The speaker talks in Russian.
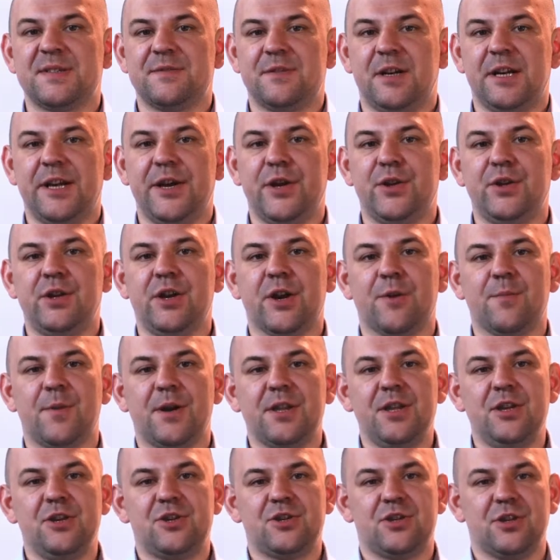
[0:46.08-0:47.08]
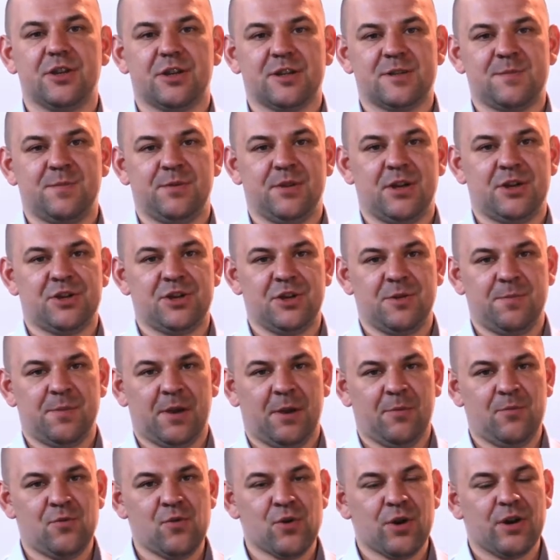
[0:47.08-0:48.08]
позволяет гармонично расположить
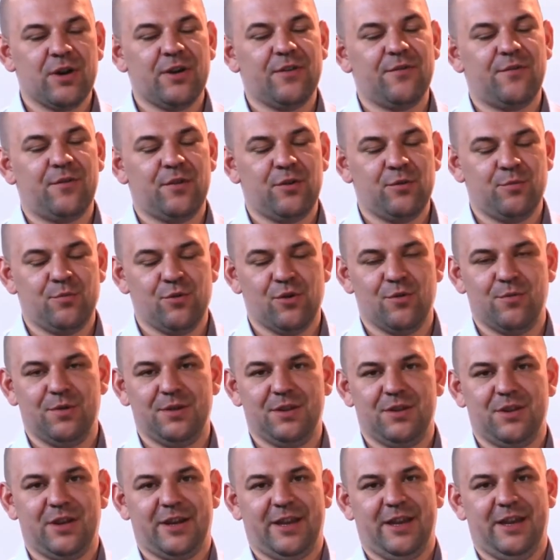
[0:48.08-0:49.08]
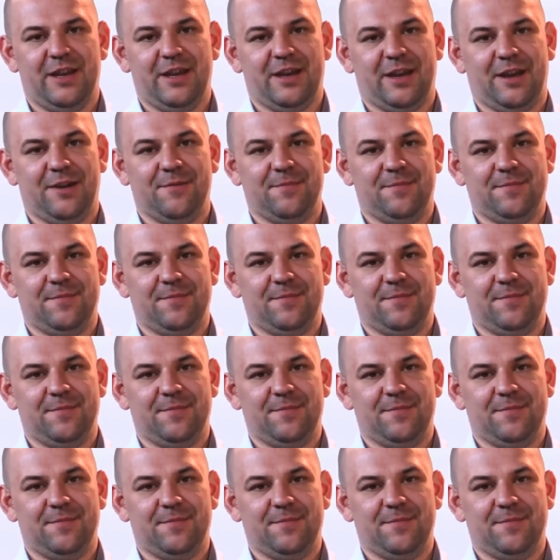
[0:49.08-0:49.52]
прибор в любом интерьере.